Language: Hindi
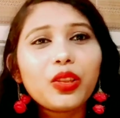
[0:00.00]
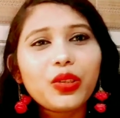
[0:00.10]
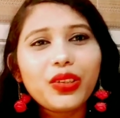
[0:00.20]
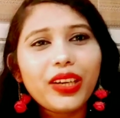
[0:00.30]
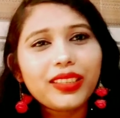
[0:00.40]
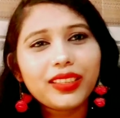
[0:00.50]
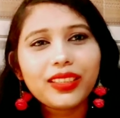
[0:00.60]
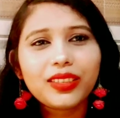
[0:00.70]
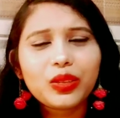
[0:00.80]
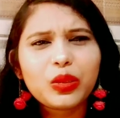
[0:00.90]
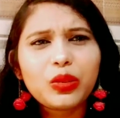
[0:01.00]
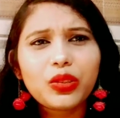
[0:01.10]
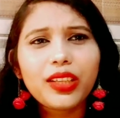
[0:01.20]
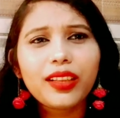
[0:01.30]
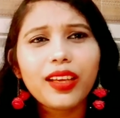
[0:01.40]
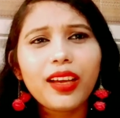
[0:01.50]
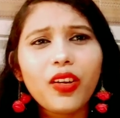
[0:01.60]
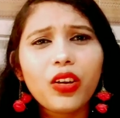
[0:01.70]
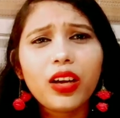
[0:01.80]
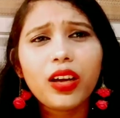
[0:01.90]
तो अच्छा सा सूट हो जाता है
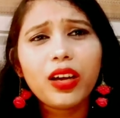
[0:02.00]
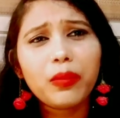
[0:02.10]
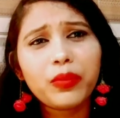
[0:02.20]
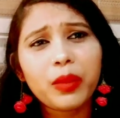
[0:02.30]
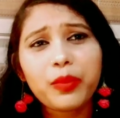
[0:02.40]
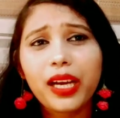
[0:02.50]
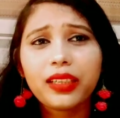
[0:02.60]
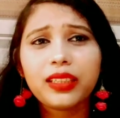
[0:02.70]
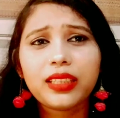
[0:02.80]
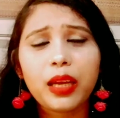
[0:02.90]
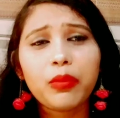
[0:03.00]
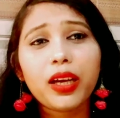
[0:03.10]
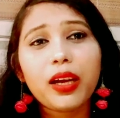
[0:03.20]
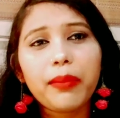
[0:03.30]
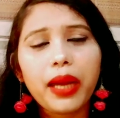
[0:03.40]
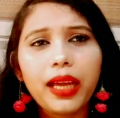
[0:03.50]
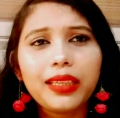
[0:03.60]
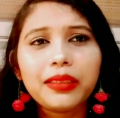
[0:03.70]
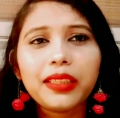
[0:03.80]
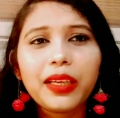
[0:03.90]
और हाँ अपना ब्राइटनेस कैमरा का बढ़ा
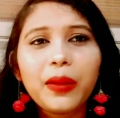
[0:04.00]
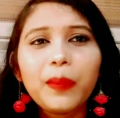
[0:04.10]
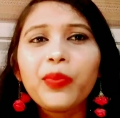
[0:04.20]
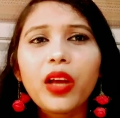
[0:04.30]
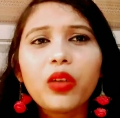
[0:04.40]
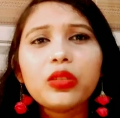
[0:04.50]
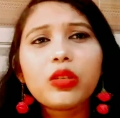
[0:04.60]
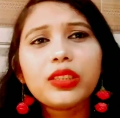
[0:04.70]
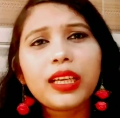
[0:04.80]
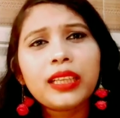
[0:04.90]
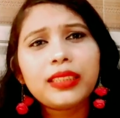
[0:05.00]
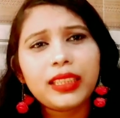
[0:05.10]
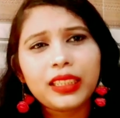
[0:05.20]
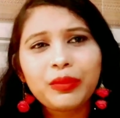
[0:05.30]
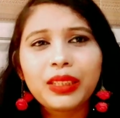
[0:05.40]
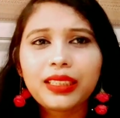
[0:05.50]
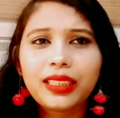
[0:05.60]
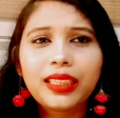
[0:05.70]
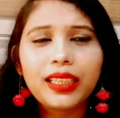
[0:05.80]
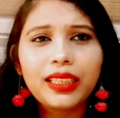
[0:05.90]
लीजिए और उसको जाके सेटिंग में
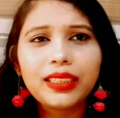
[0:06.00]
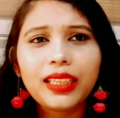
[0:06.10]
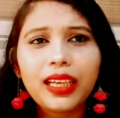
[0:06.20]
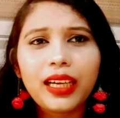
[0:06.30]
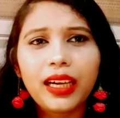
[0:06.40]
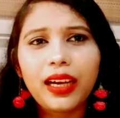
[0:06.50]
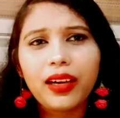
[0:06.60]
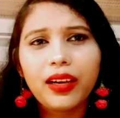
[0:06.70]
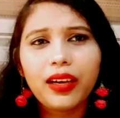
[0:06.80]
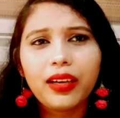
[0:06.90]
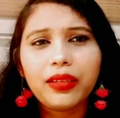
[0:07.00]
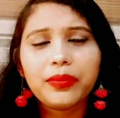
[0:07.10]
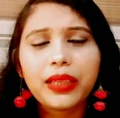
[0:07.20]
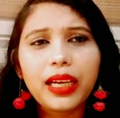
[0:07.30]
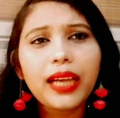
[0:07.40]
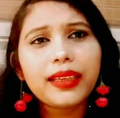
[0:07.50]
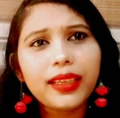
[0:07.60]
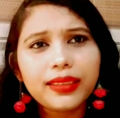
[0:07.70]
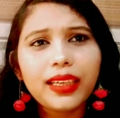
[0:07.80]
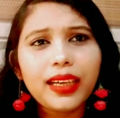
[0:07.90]
सेट कर लीजिए क्लैरिटी
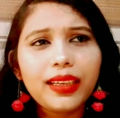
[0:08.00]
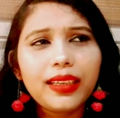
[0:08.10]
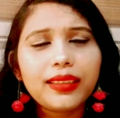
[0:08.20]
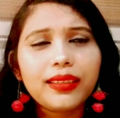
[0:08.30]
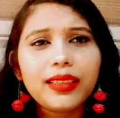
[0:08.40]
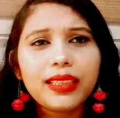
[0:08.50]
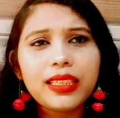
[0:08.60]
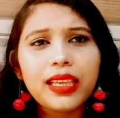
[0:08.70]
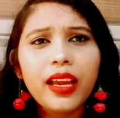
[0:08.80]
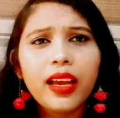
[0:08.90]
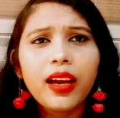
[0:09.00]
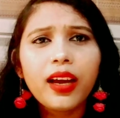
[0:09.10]
अच्छी कर ली, लीजिए